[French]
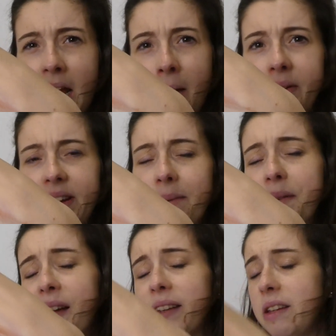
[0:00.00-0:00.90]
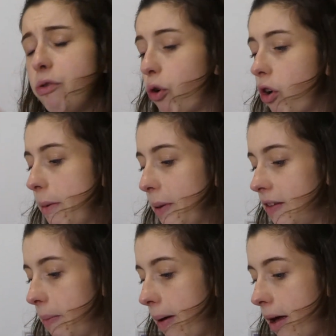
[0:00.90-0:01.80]
appliquer mais c'est assez dur quand même. Hein.
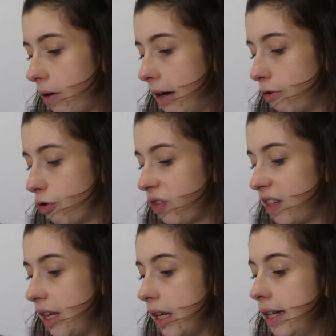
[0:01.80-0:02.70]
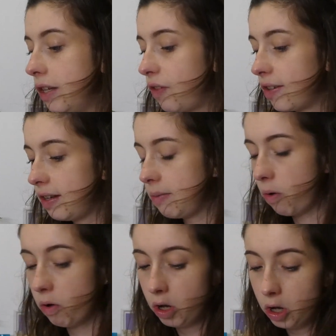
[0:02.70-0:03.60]
C'est pas quelque chose qui glisse
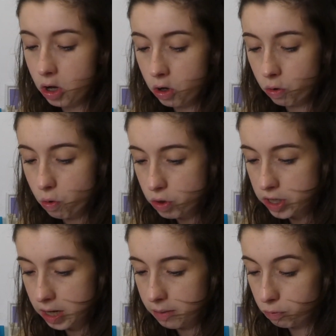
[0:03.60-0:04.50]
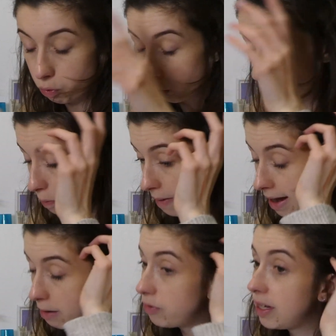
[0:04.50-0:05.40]
facilement. Ok, donc euh,
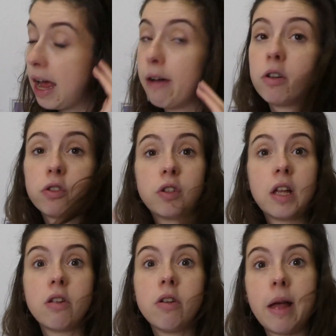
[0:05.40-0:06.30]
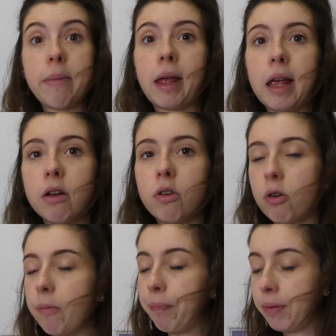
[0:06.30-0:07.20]
bah écoutez, à voir ce que ça donne après
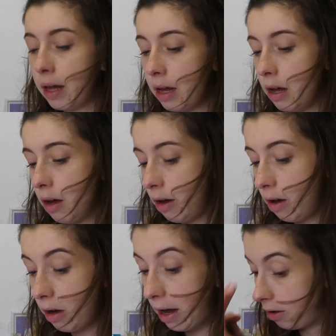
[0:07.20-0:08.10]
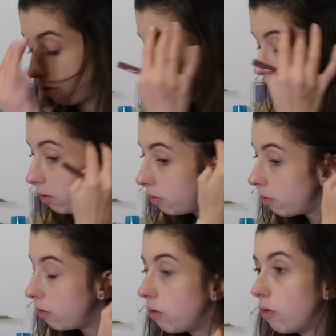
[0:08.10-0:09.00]
euh,
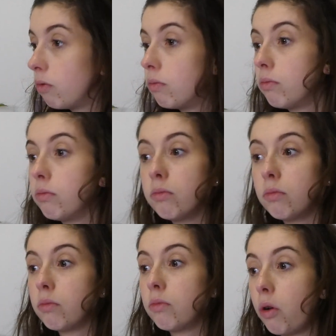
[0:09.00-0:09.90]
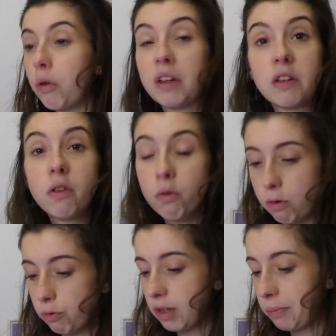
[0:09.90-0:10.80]
euh, en testant
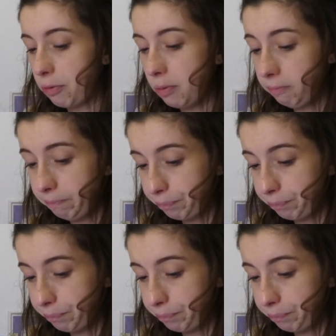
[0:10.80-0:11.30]
quoi tout simplement.